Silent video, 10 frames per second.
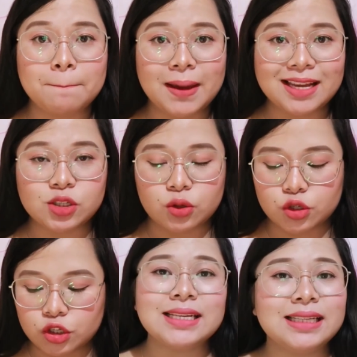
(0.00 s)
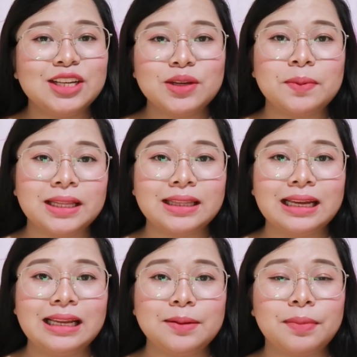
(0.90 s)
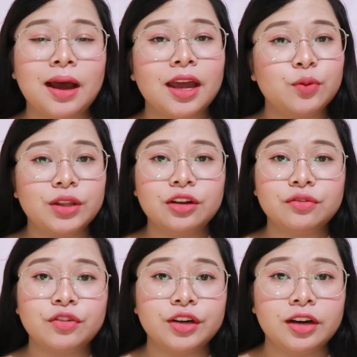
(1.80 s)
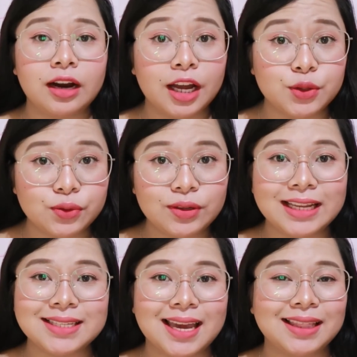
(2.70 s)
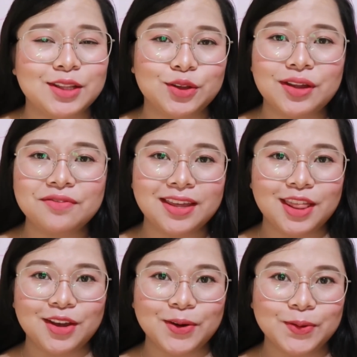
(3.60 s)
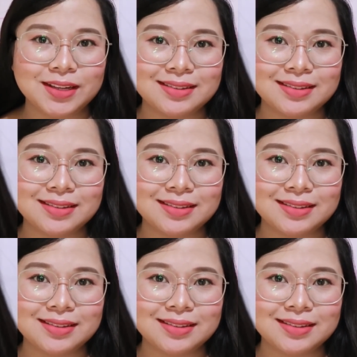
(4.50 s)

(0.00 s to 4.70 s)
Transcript: pesos. Guys, hindi ko na patatagalin pa and without further ado, let's get into the video.